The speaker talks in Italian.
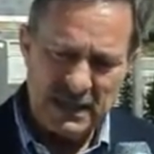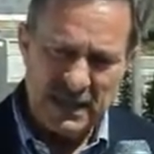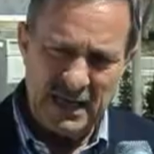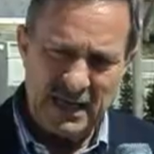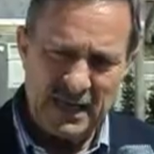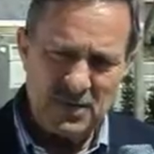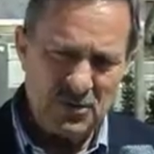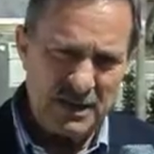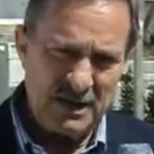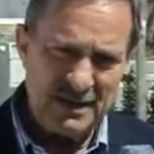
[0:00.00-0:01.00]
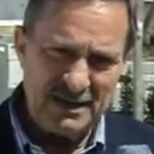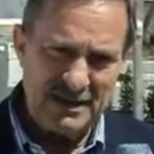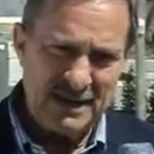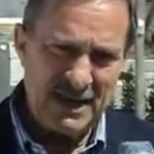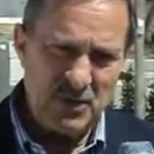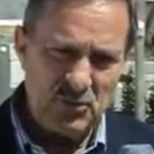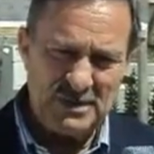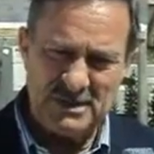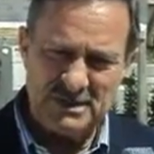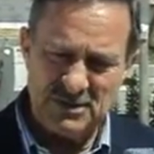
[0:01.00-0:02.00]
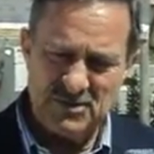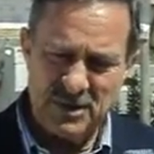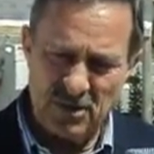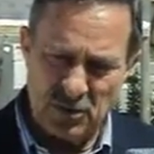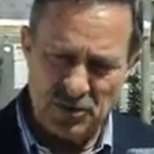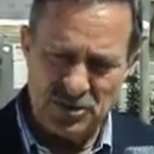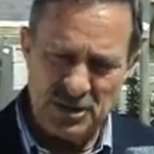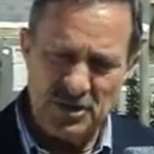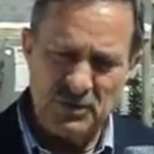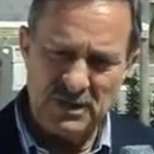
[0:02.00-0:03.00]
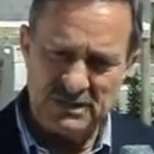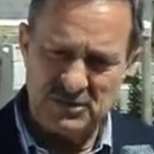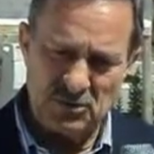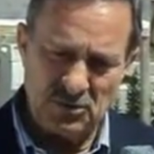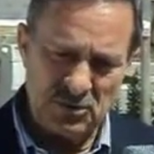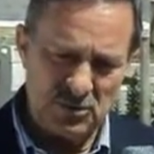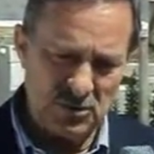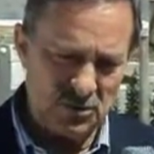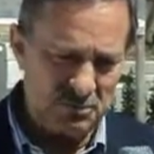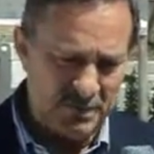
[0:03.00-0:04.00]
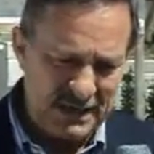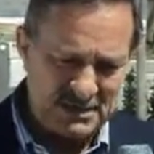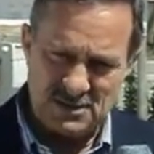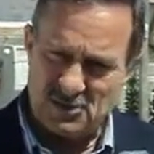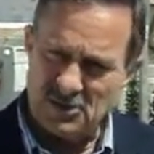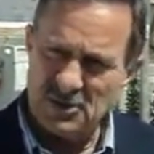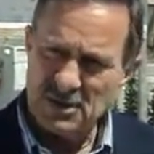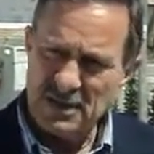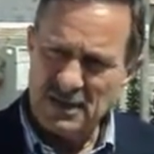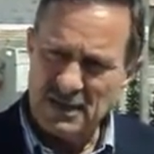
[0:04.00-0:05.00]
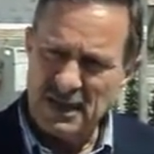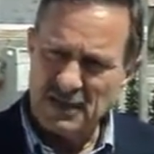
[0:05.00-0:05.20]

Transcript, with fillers: e credo che l'acquisizione oggi di questo eh, pezzo del